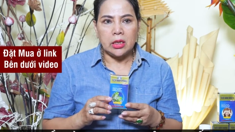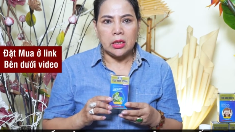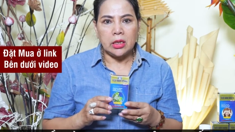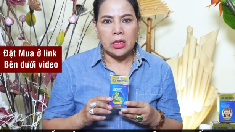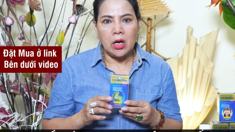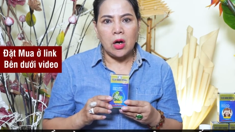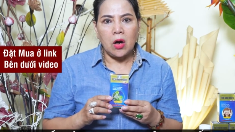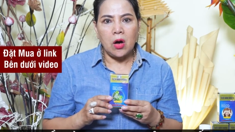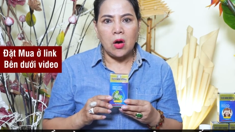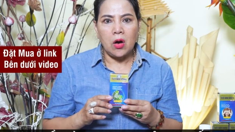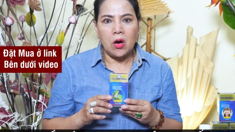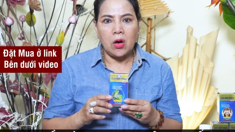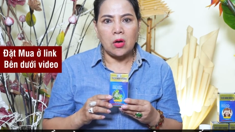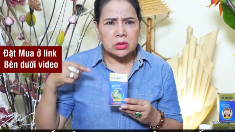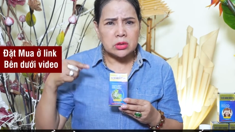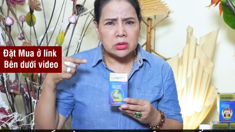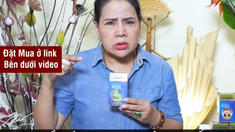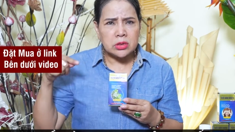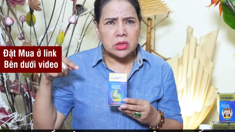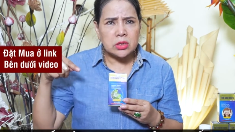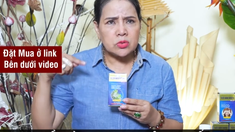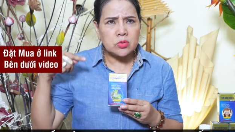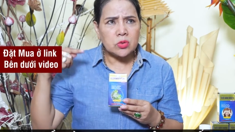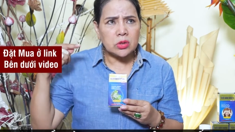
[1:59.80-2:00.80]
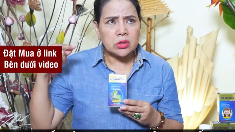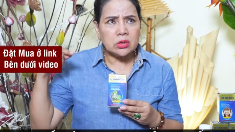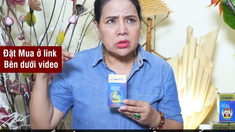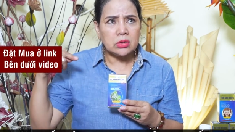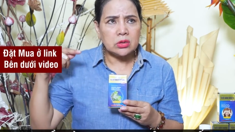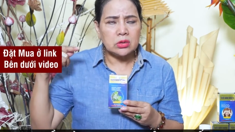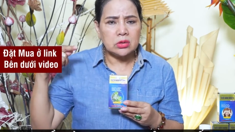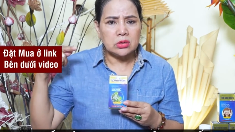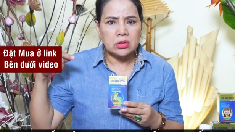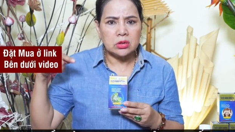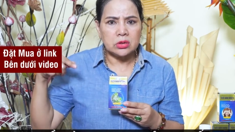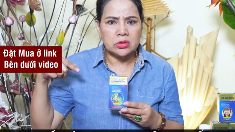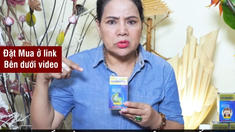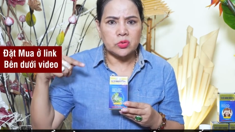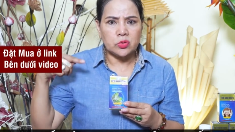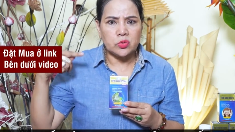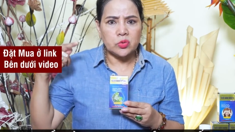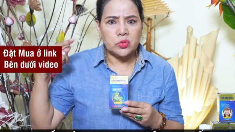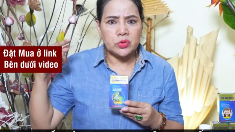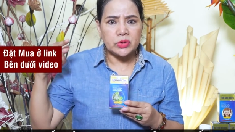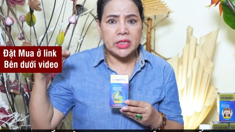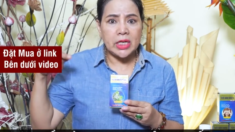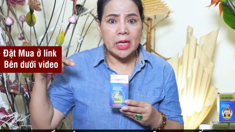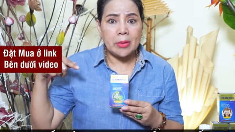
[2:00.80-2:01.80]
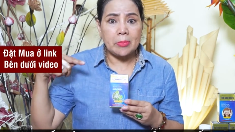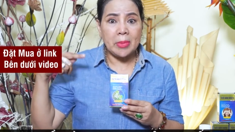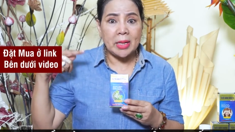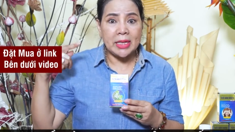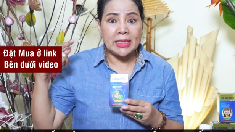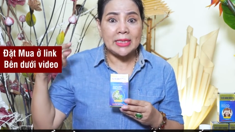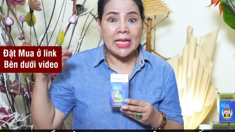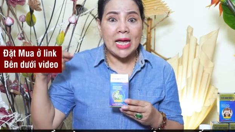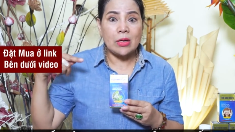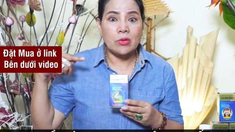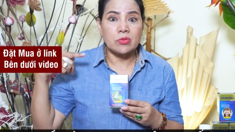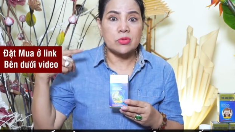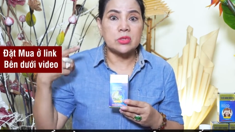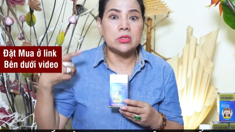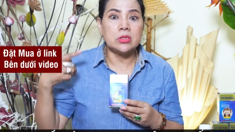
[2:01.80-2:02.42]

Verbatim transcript: họ chiết xuất từ ở chỗ nhà máy thảo